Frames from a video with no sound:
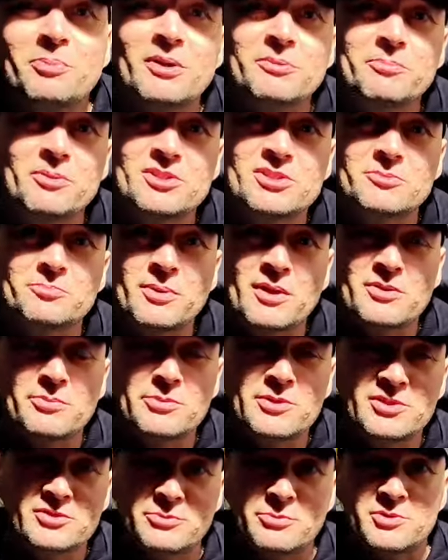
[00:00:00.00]
не подписан,
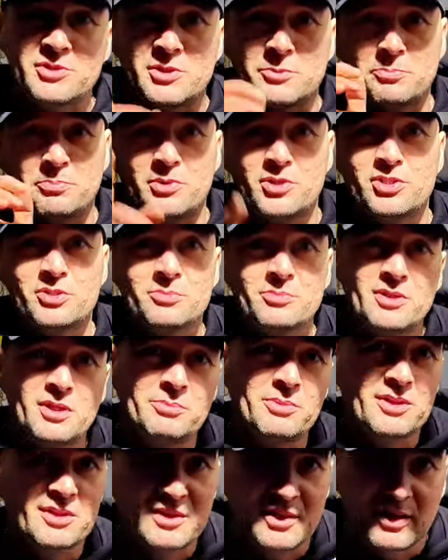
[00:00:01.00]
подписываемся, пишем
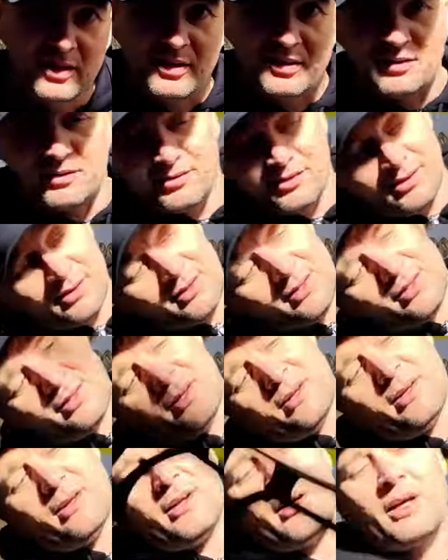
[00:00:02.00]
комментарий.
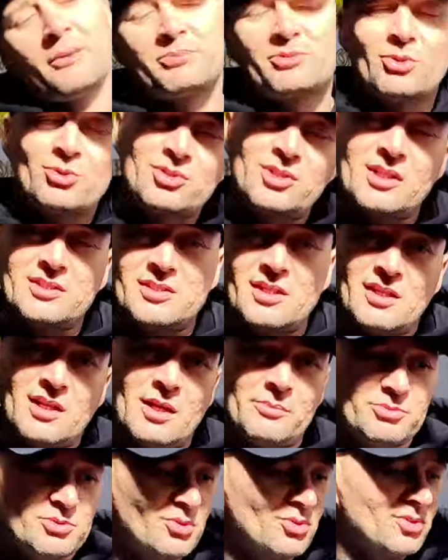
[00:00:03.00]
Обсуждать или
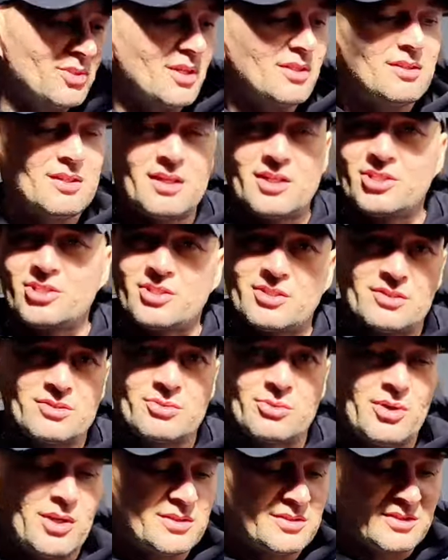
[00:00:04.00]
не обсуждать дальше
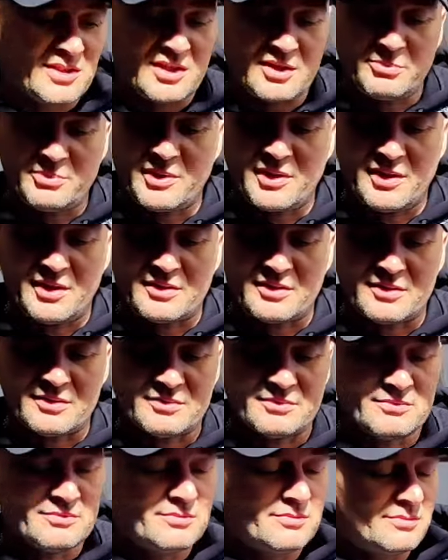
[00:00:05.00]
конкурентские
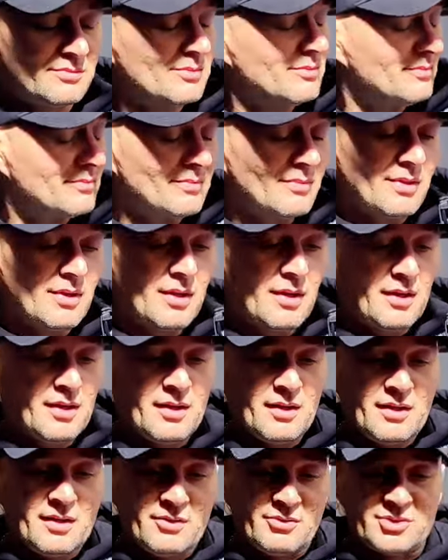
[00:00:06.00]
арбалеты. Ну,
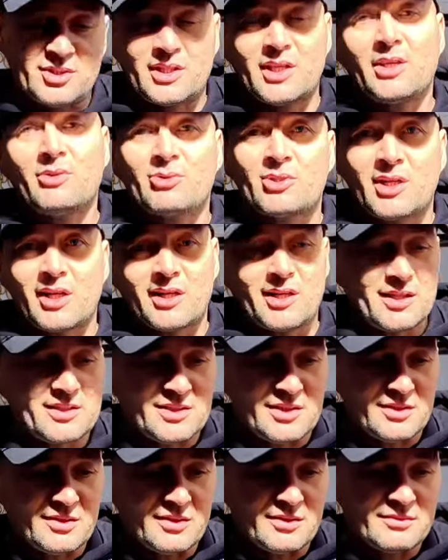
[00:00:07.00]
вот такие вот
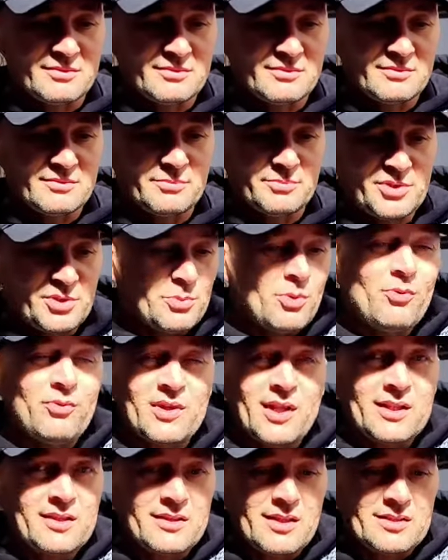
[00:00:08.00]
крокодилы. Почему
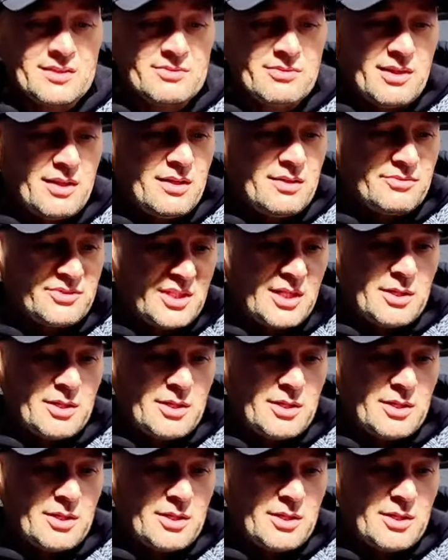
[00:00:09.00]
Влад назвали?